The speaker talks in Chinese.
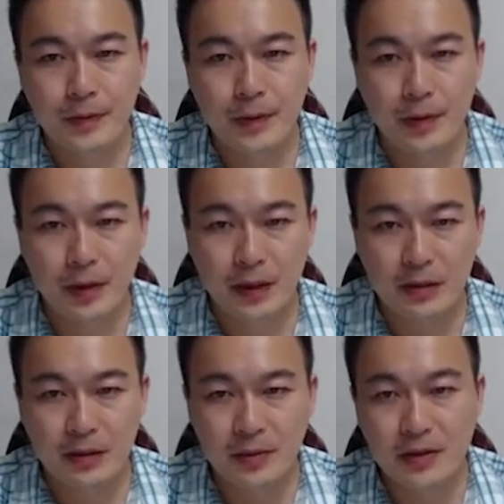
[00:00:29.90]
OK，
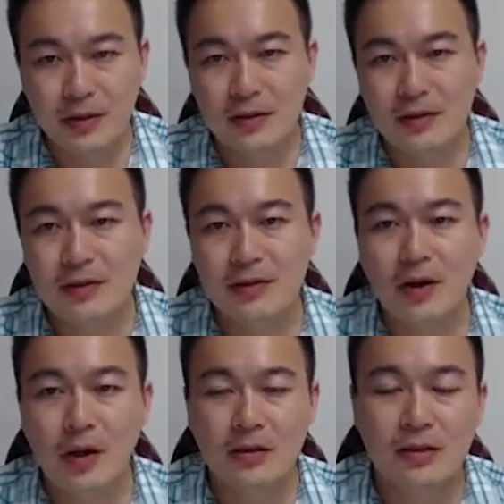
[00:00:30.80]
什么是
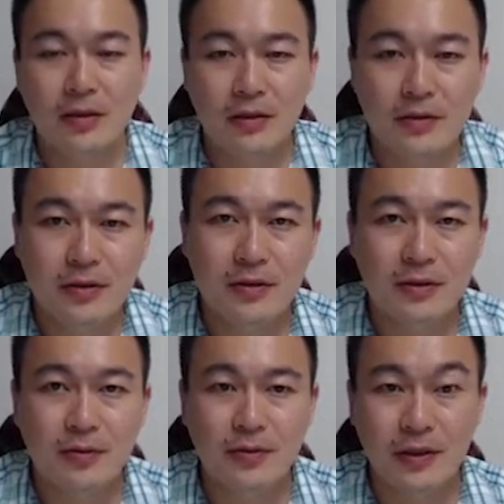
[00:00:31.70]
Hooke's law？就是
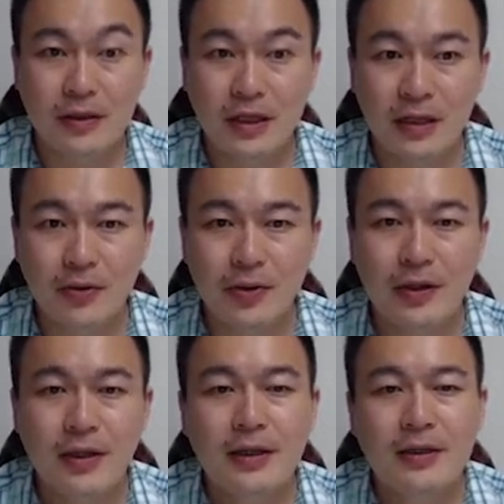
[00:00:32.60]
虎克定律，
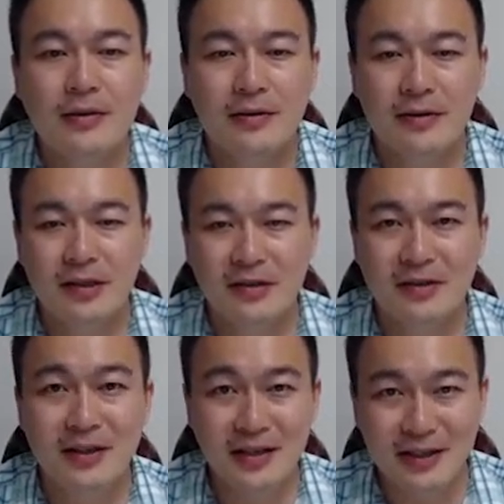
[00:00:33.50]
那相
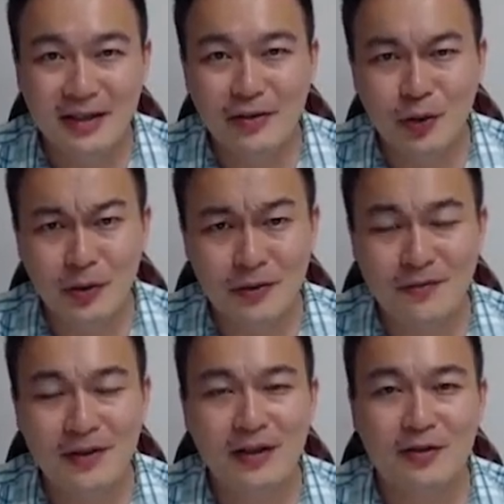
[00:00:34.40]
信大家都已经
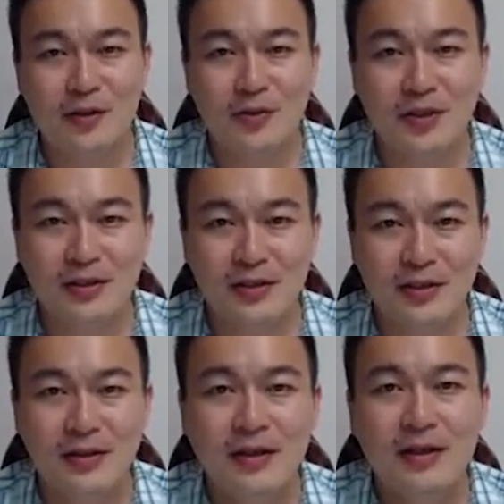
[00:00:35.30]
非常熟悉了。
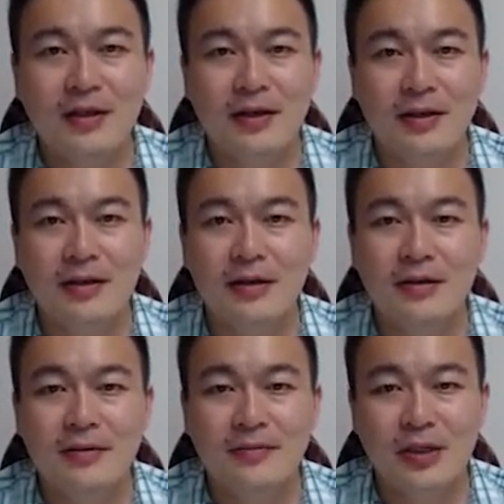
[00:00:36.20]
呃，
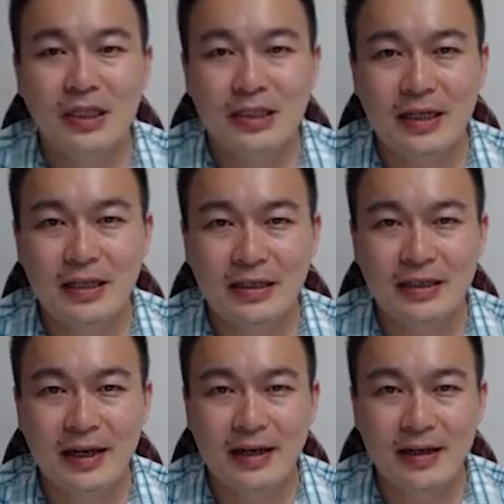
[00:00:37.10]
以前你
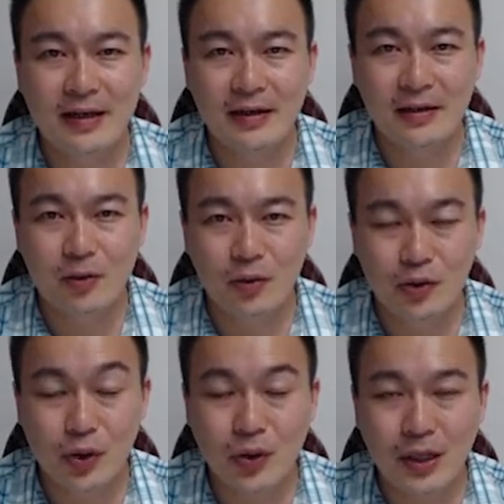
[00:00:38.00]
在呃国
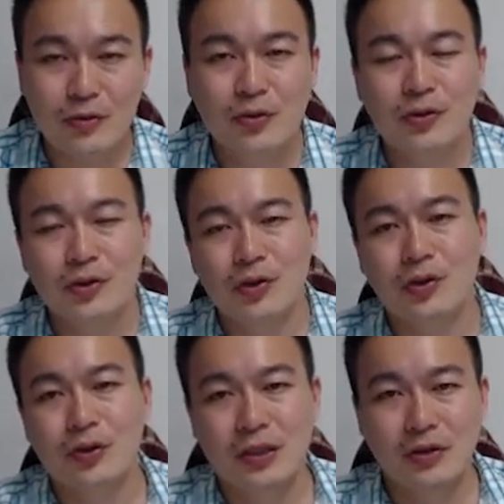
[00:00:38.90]
中、高中的时
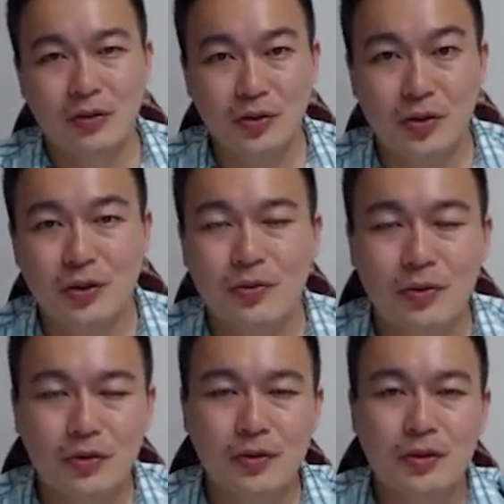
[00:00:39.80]
候已经都学
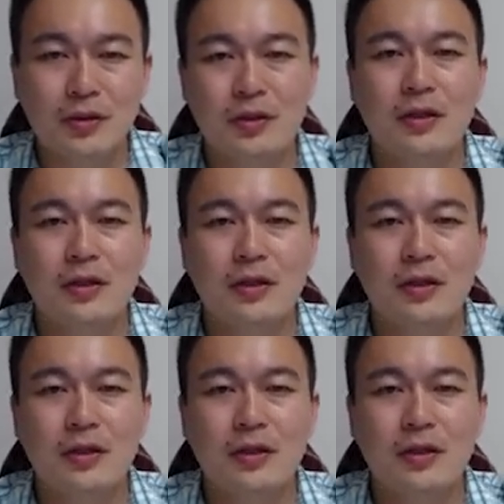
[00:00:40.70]
过，就是